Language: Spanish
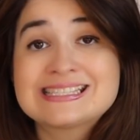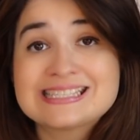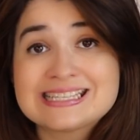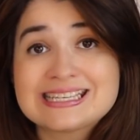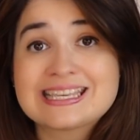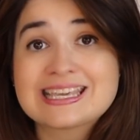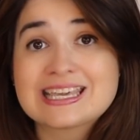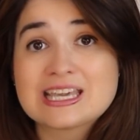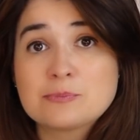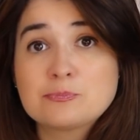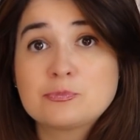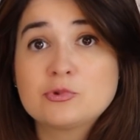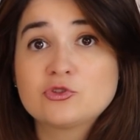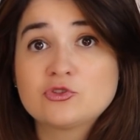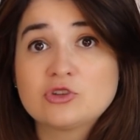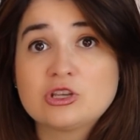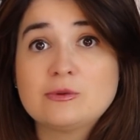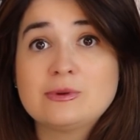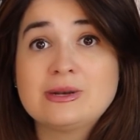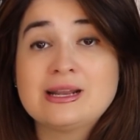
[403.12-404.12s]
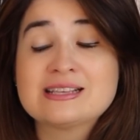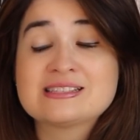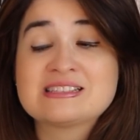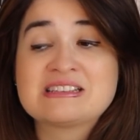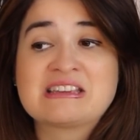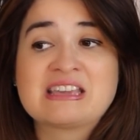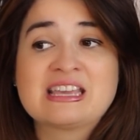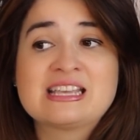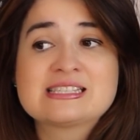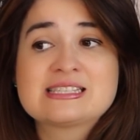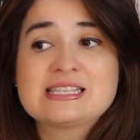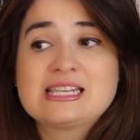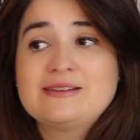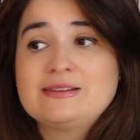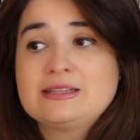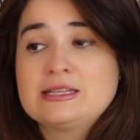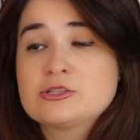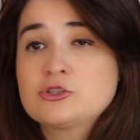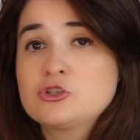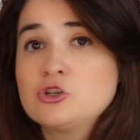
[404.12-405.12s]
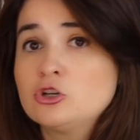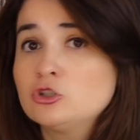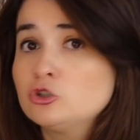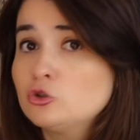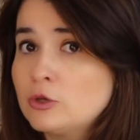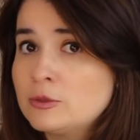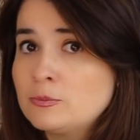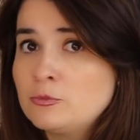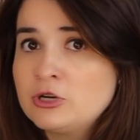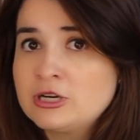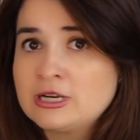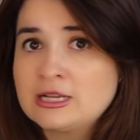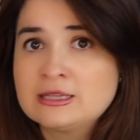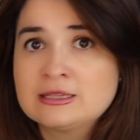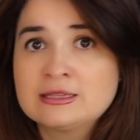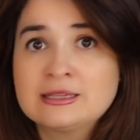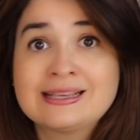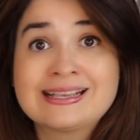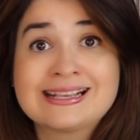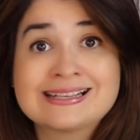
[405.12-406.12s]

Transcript: sí que es posible, así que si la habitación no es muy grande,